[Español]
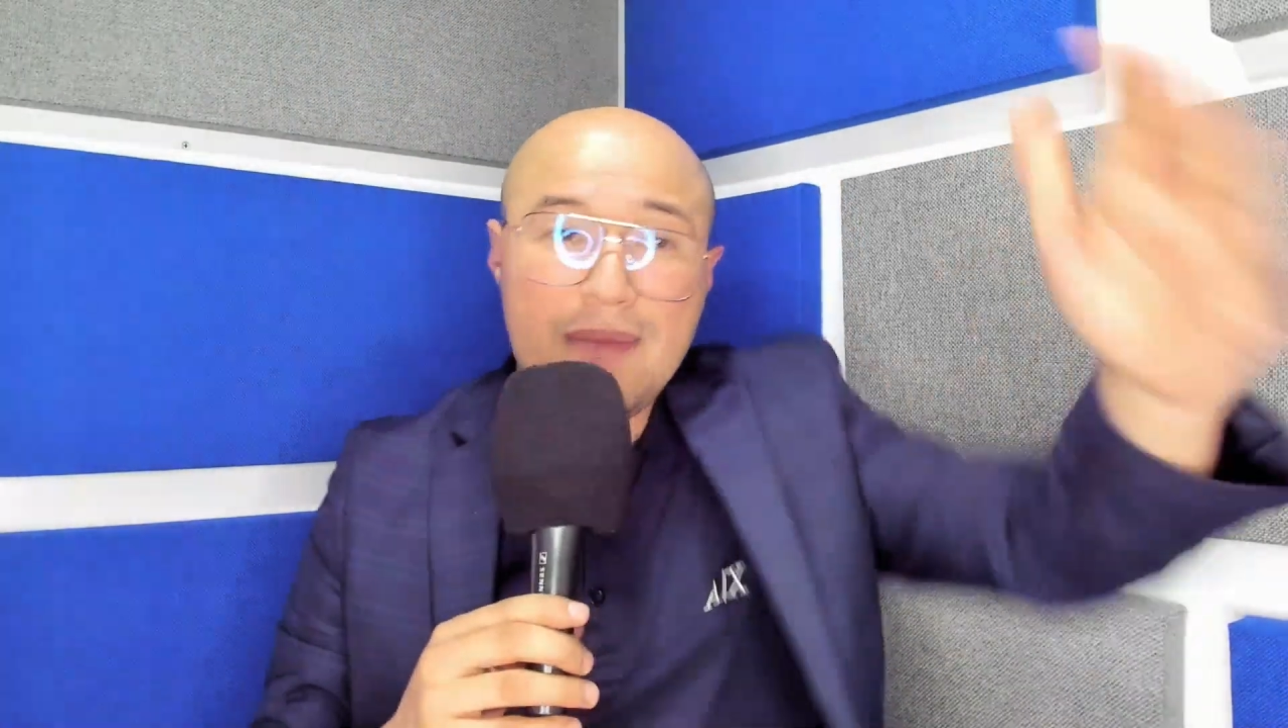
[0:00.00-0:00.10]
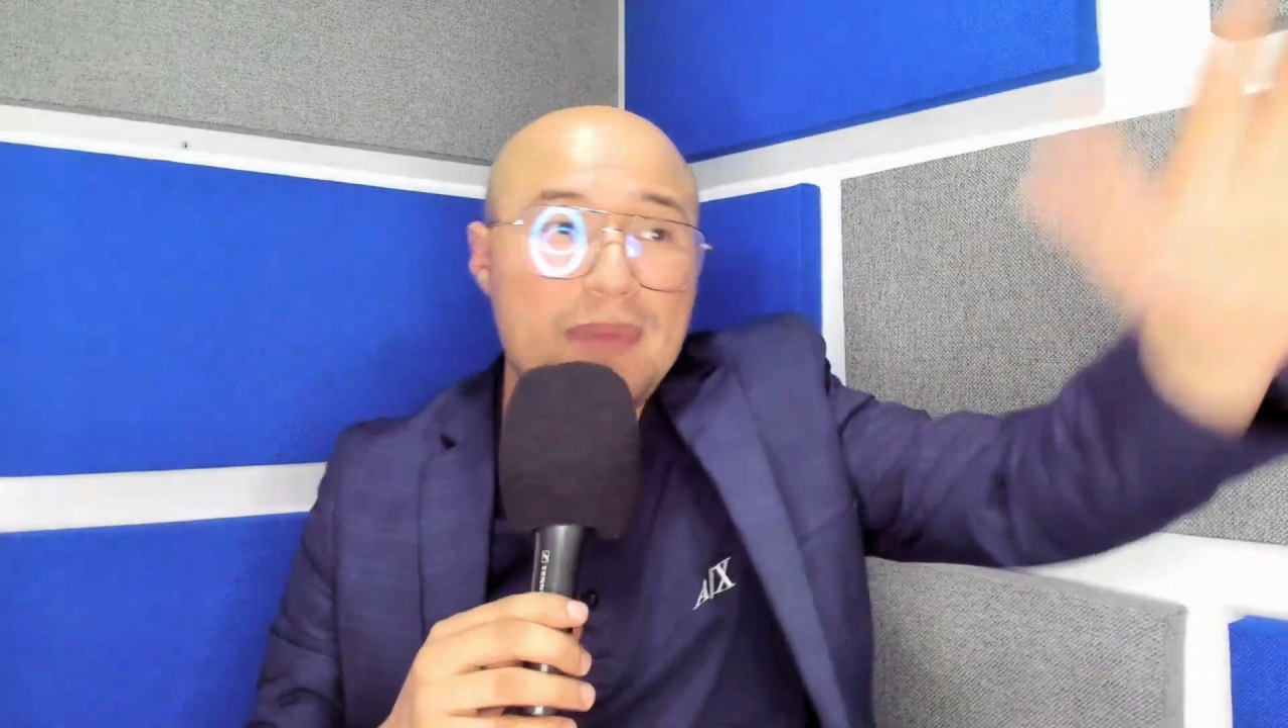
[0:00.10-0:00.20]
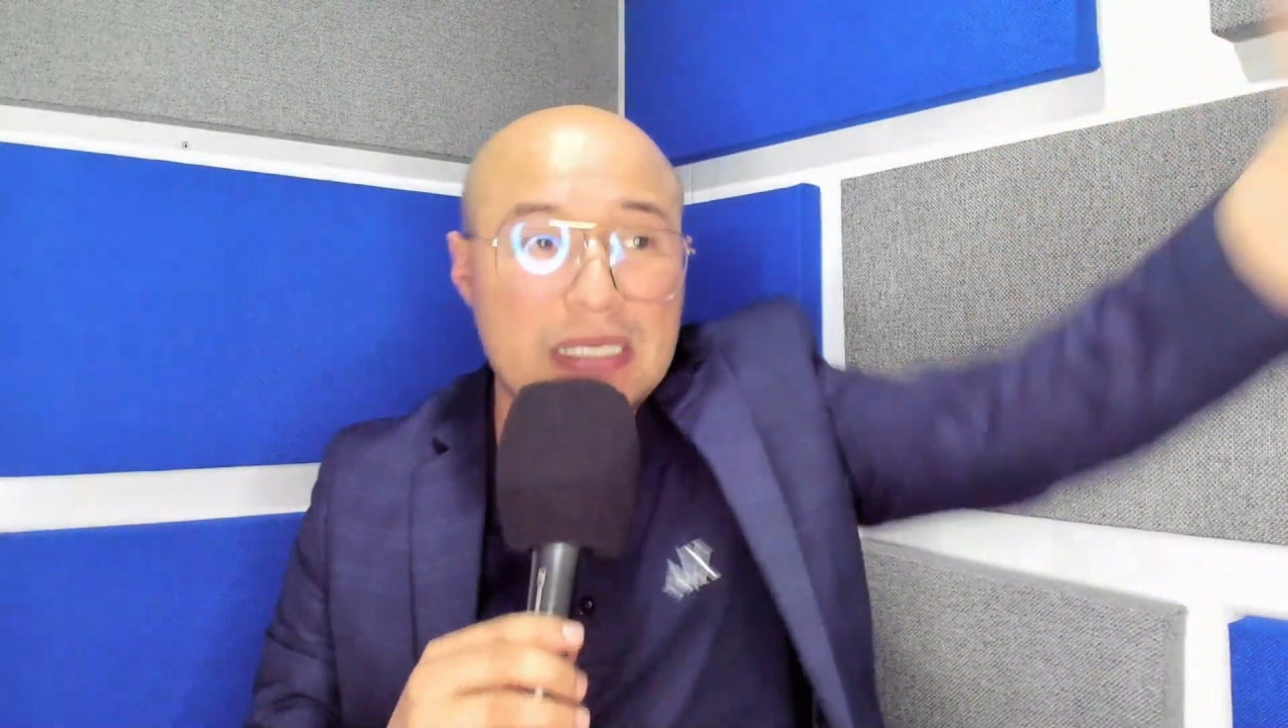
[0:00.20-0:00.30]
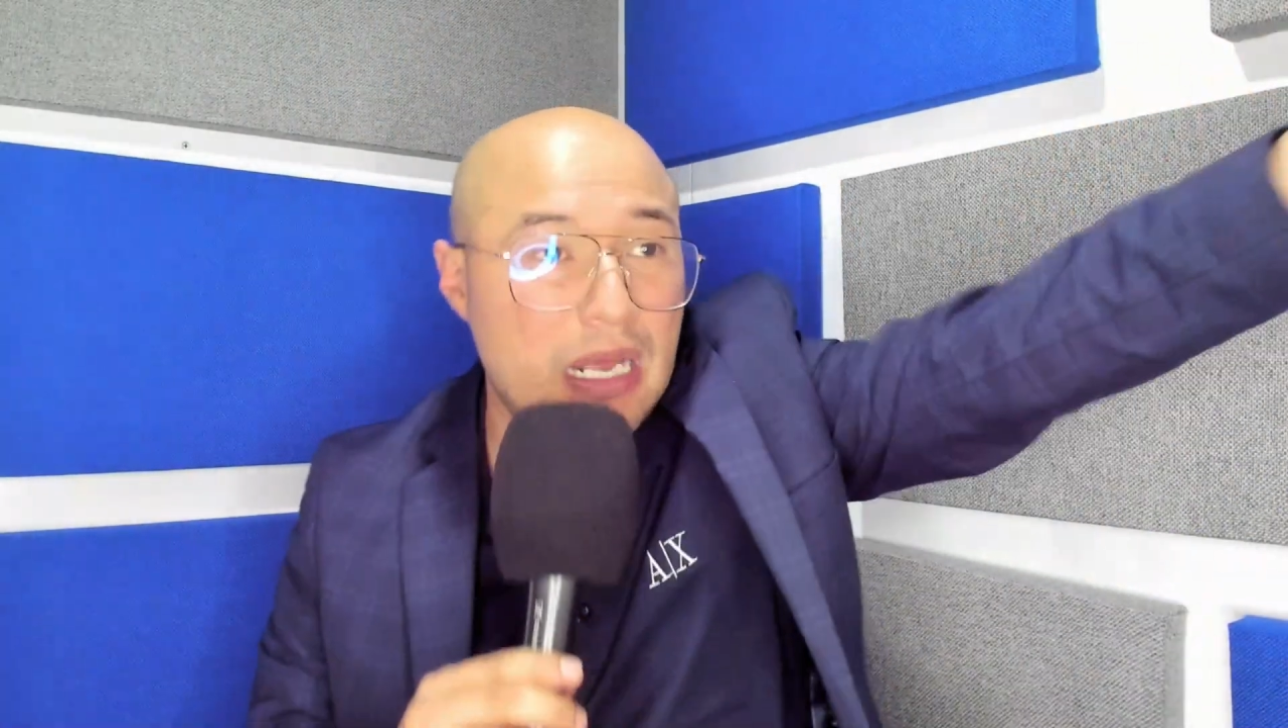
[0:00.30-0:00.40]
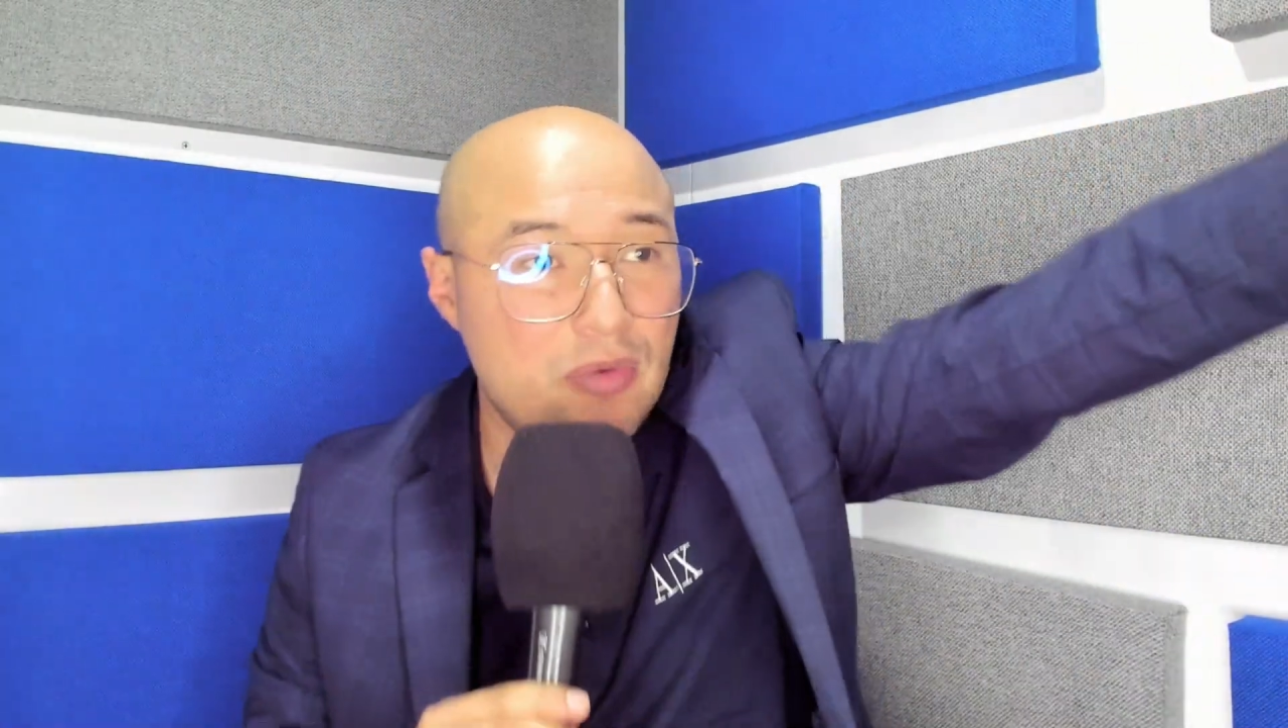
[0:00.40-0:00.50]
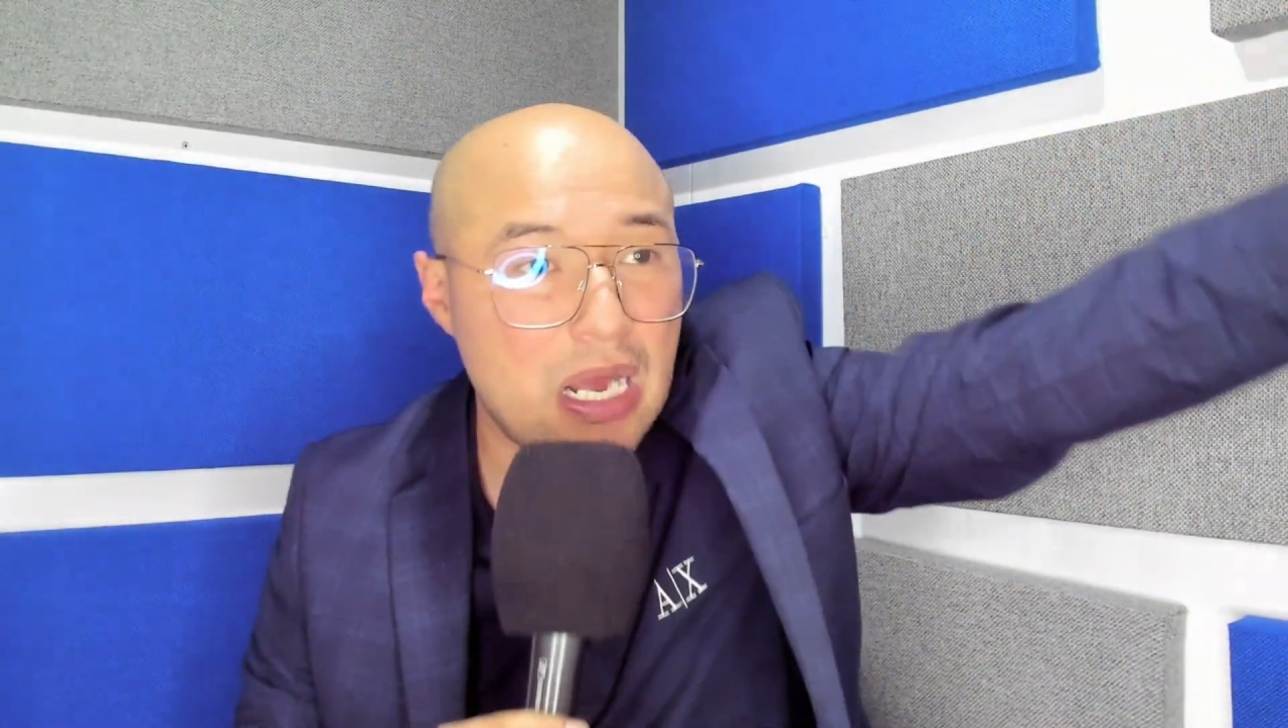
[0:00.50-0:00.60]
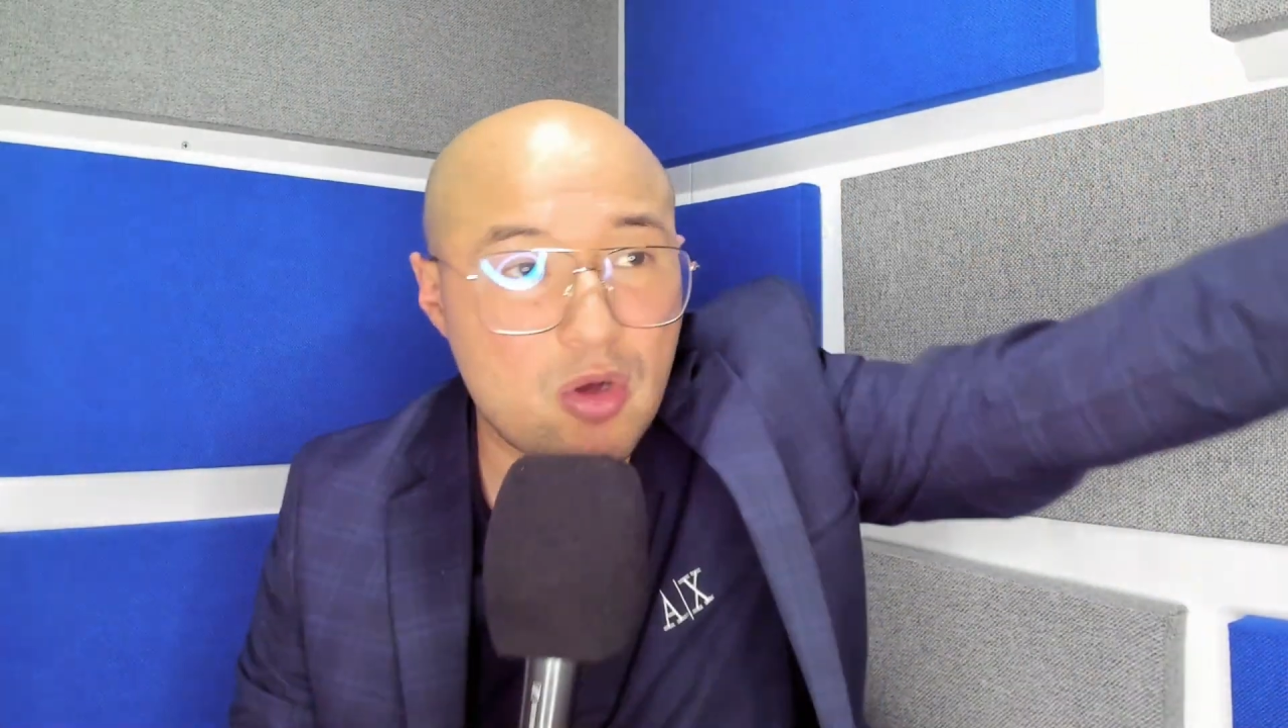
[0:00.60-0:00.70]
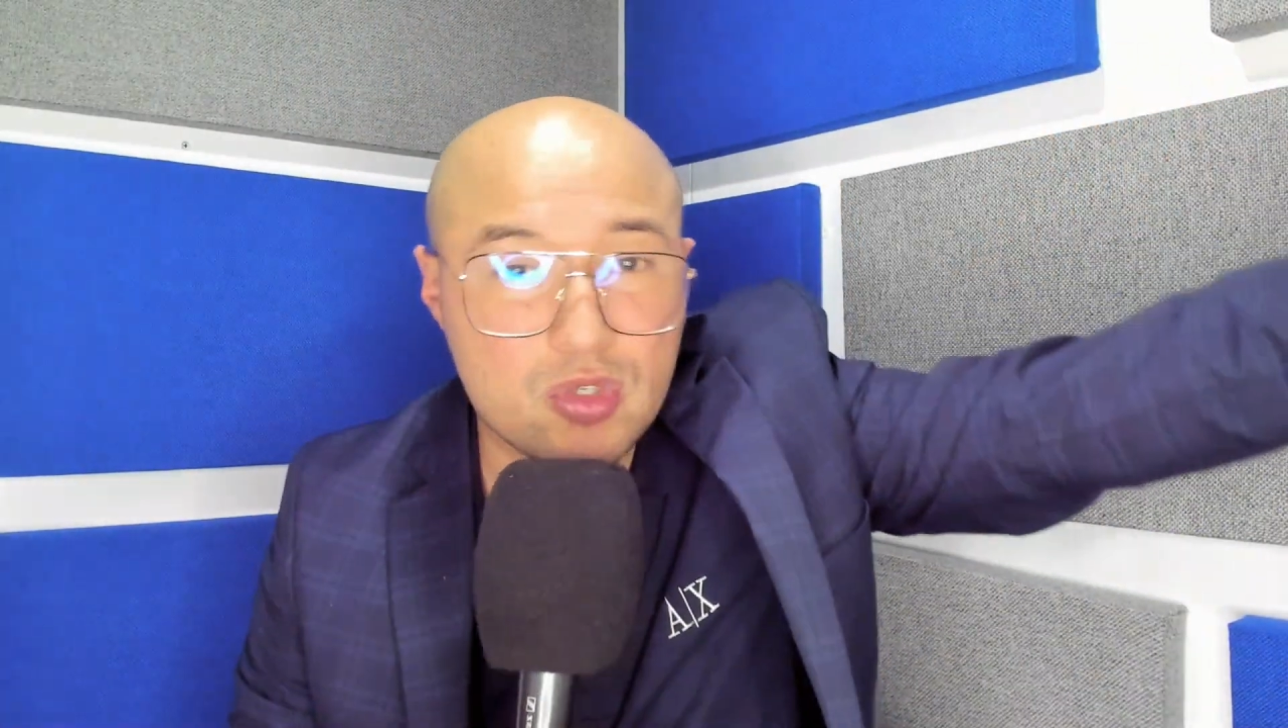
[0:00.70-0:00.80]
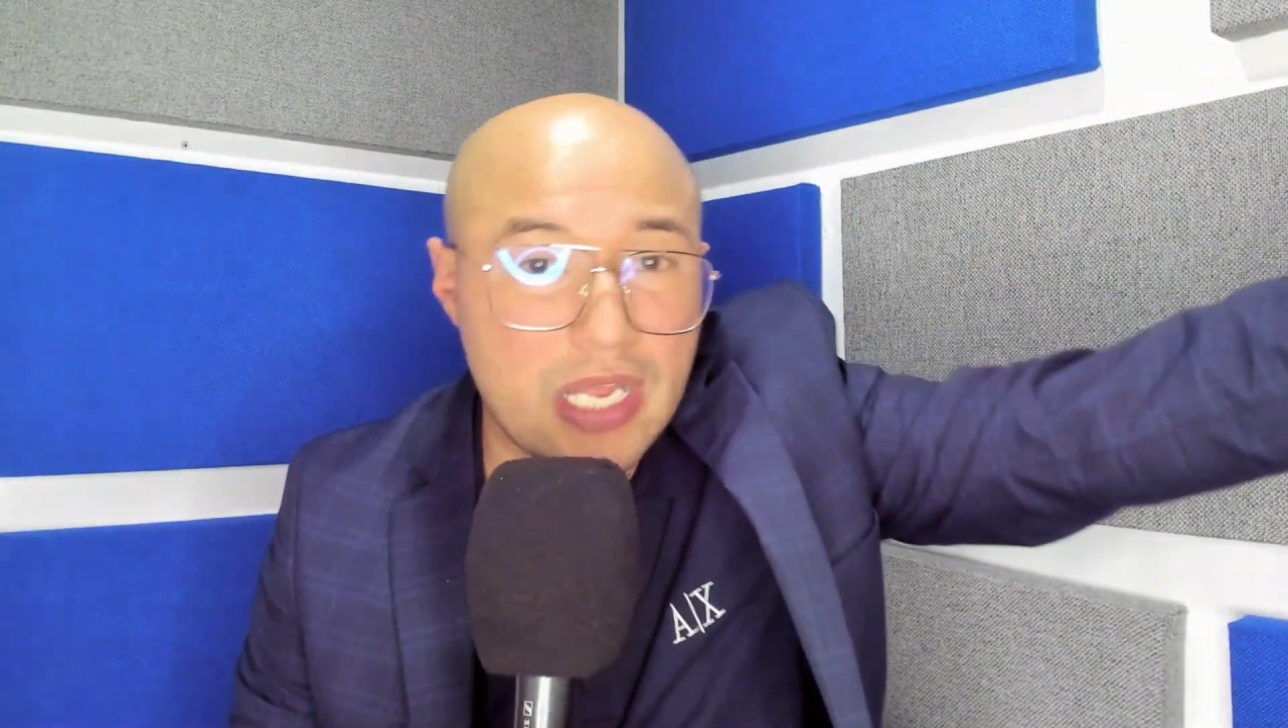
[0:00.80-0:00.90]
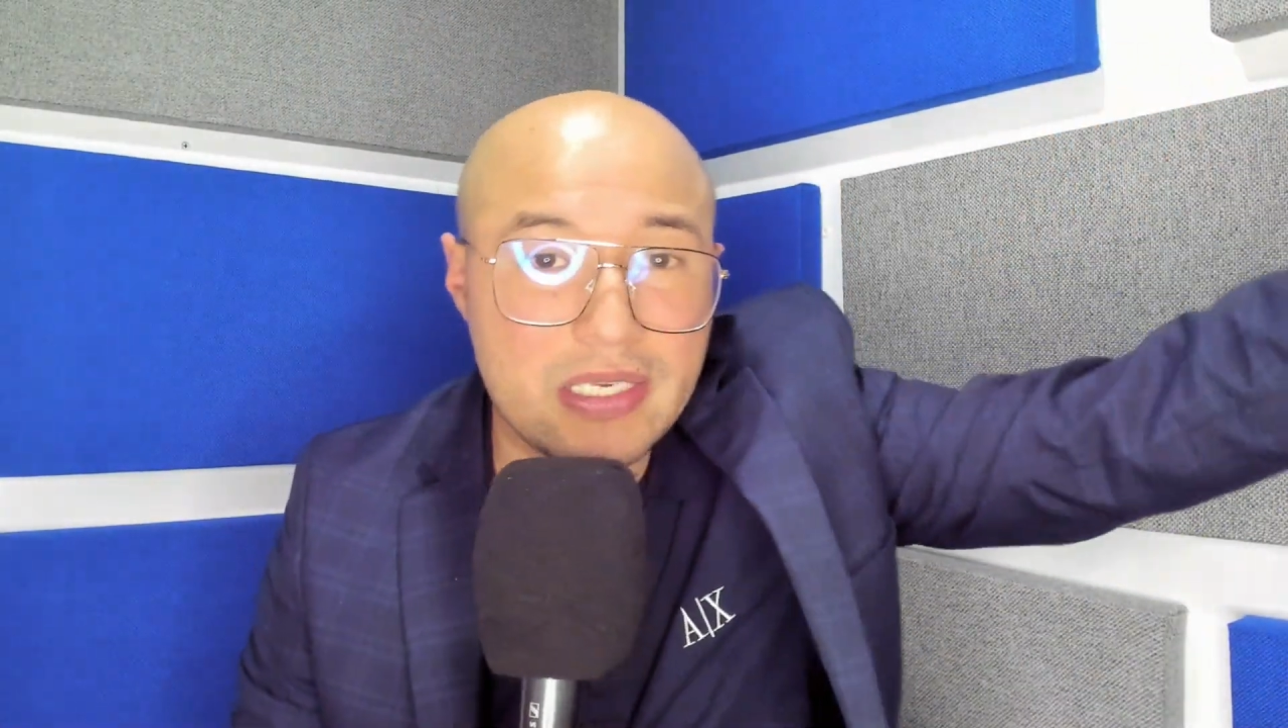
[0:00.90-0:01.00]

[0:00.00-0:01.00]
pasar una cosa